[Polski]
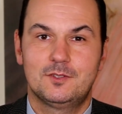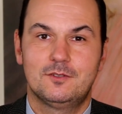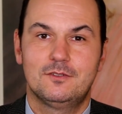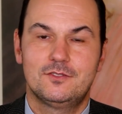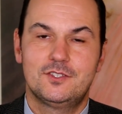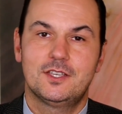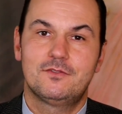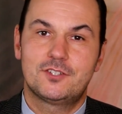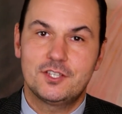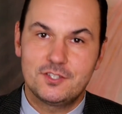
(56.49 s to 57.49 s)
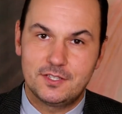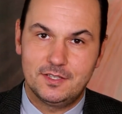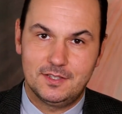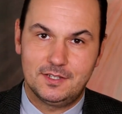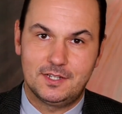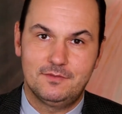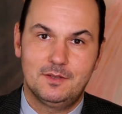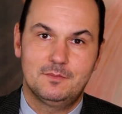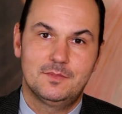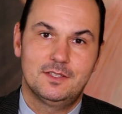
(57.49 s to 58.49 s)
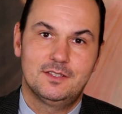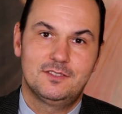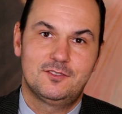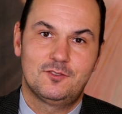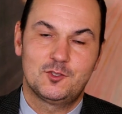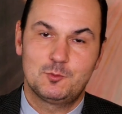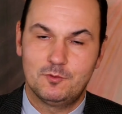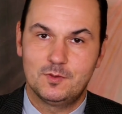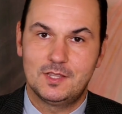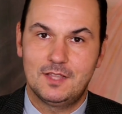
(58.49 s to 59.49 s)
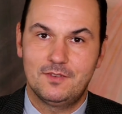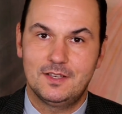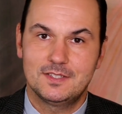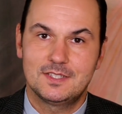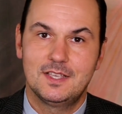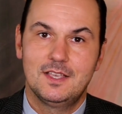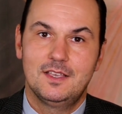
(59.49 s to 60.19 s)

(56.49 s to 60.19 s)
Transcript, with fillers: to dzisiaj wcześniej nakrywam to słowo dla Was,